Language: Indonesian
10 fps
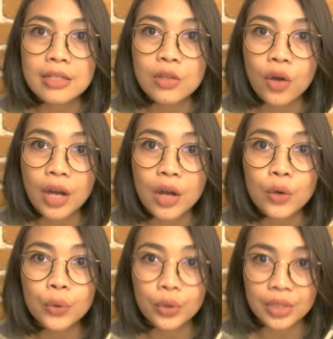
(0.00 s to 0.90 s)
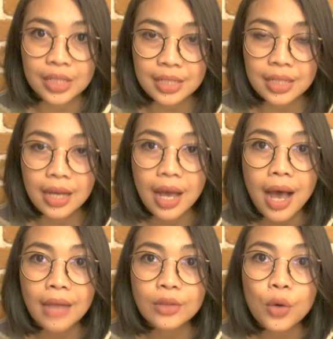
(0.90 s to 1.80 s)
seorang Kurdi
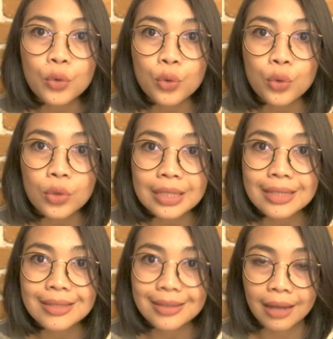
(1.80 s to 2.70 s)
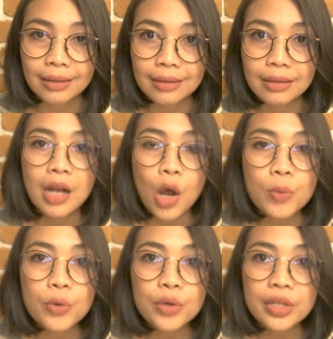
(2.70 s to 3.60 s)
atau Kurdistan.
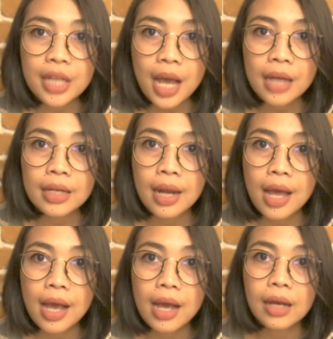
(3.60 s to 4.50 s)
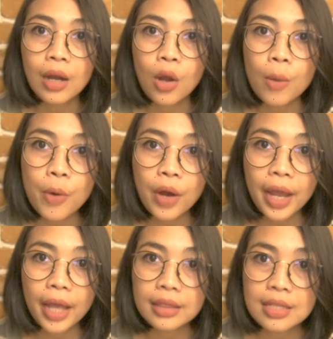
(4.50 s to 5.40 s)
Kaum Kurdi adalah kelompok
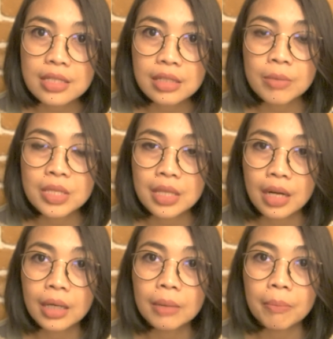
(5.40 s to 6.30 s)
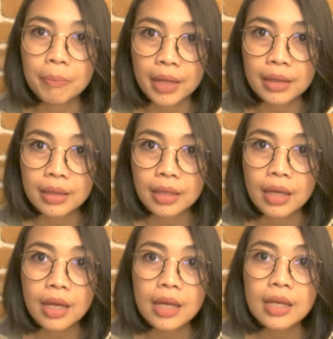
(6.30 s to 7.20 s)
etnis terbesar keempat
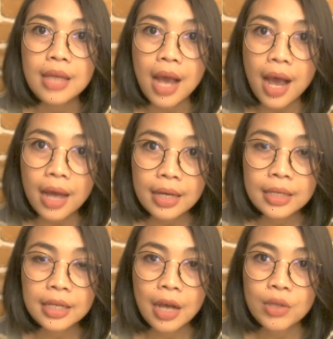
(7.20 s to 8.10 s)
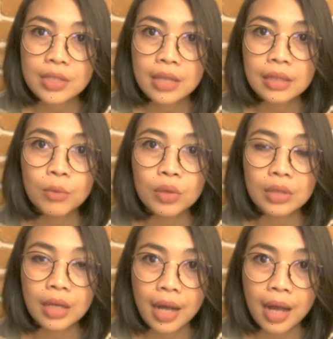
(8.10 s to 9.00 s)
yang ada di kawasan Timur
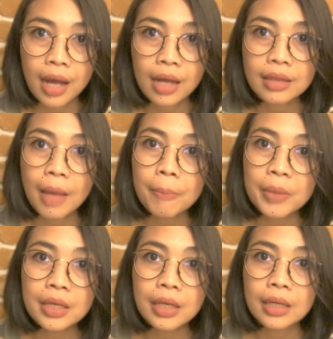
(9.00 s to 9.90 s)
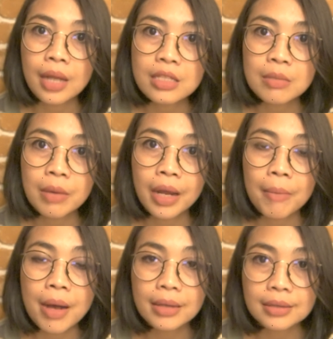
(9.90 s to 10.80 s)
Tengah tapi dikenal
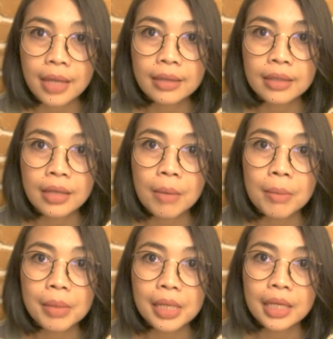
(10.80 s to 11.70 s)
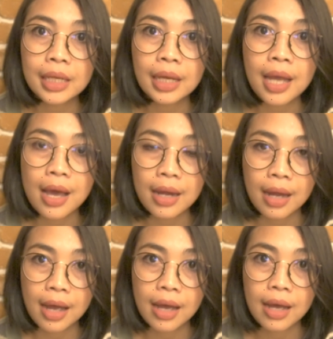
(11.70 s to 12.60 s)
sebagai bangsa yang tidak memiliki
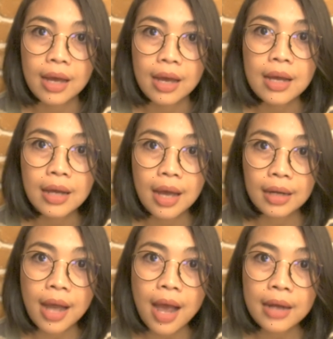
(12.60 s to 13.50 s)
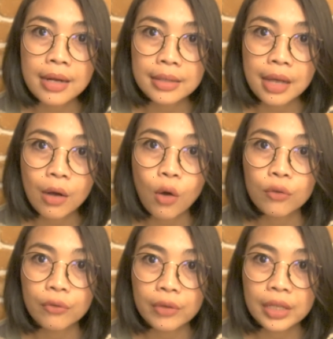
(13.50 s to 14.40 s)
negara karena adanya
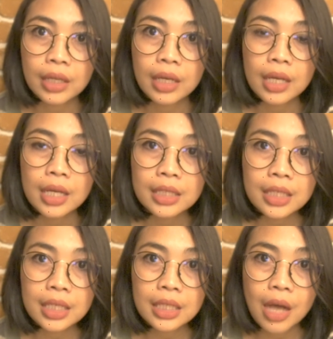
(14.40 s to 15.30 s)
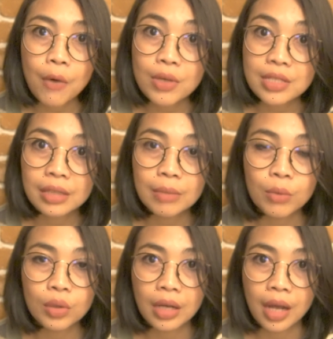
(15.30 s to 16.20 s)
konflik di kawasan
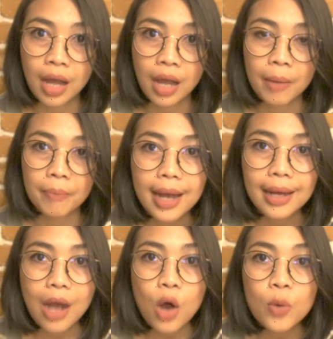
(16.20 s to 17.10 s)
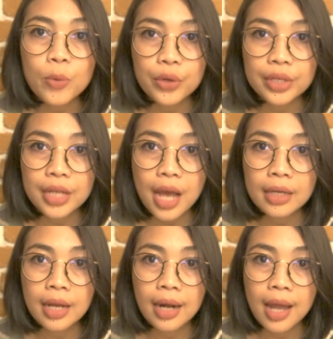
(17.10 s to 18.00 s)
Timur Tengah. Kaum Kurdi
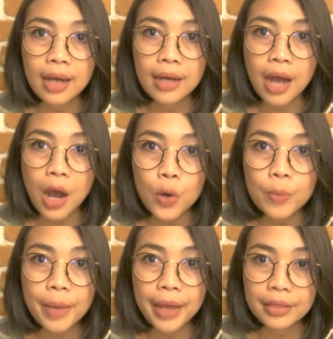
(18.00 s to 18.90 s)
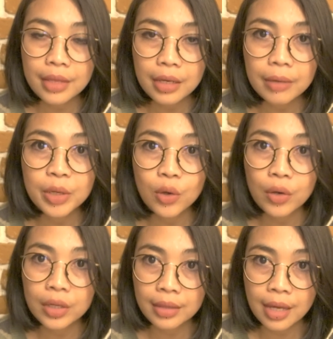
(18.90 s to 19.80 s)
adalah kaum etnik
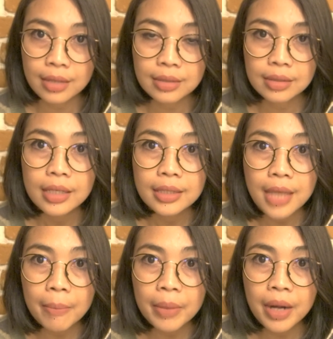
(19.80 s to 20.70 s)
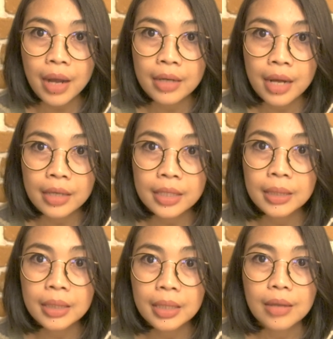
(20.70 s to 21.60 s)
minoritas yang berada
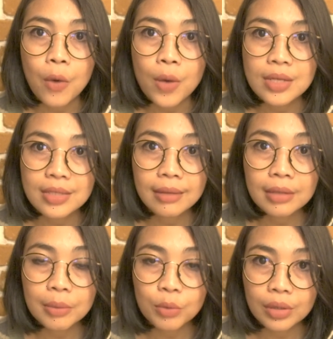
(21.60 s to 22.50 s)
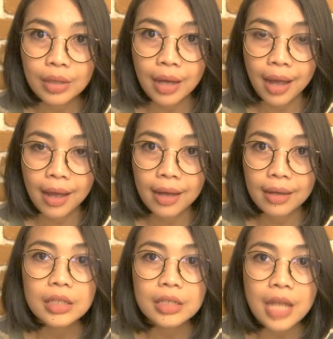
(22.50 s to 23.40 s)
di kawasan Timur
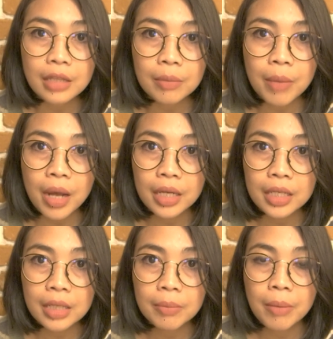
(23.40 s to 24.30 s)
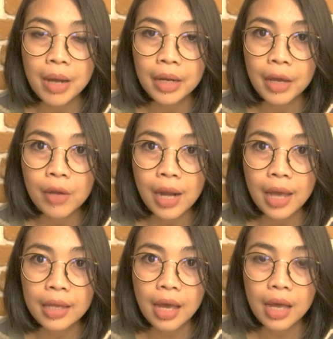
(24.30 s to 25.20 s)
Tengah dan terbagi di berbagai
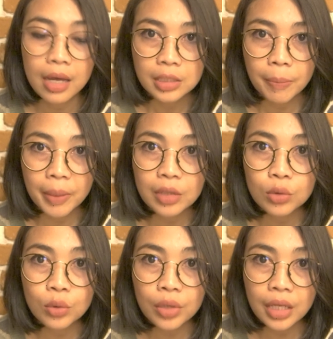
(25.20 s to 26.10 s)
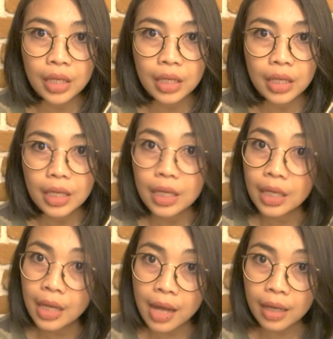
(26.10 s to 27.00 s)
wilayah seperti Turki,
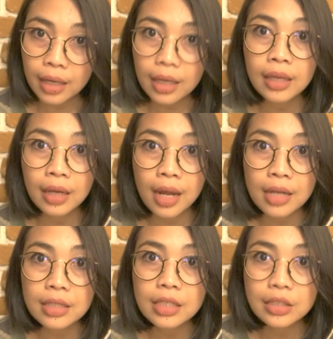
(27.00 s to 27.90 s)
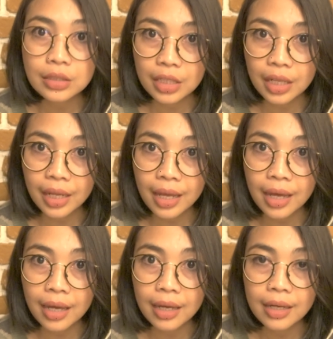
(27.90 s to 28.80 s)
Irak, Iran,
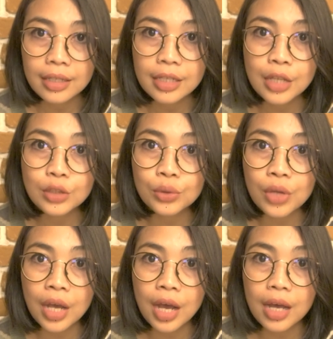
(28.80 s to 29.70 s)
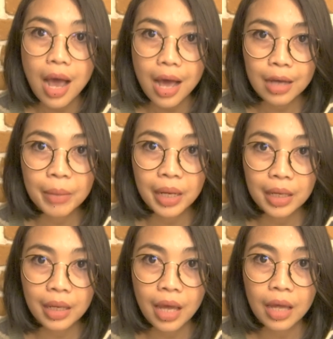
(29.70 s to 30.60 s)
Syria, dan juga
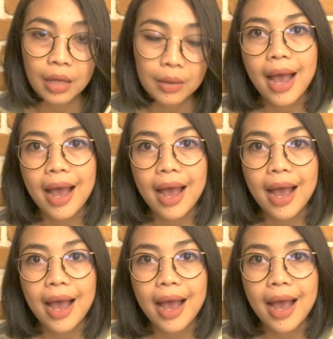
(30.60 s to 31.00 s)
Armenia.